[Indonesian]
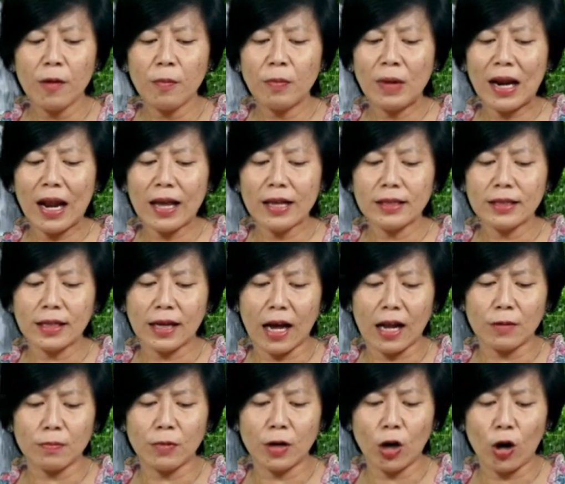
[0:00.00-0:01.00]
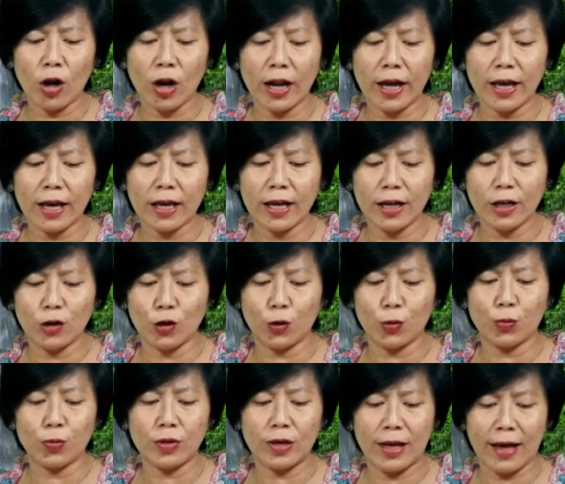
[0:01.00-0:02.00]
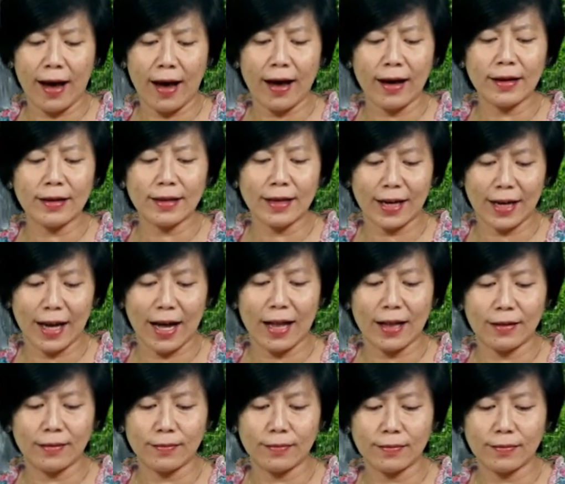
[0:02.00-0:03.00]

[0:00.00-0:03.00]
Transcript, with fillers: melainkan beroleh hidup yang kekal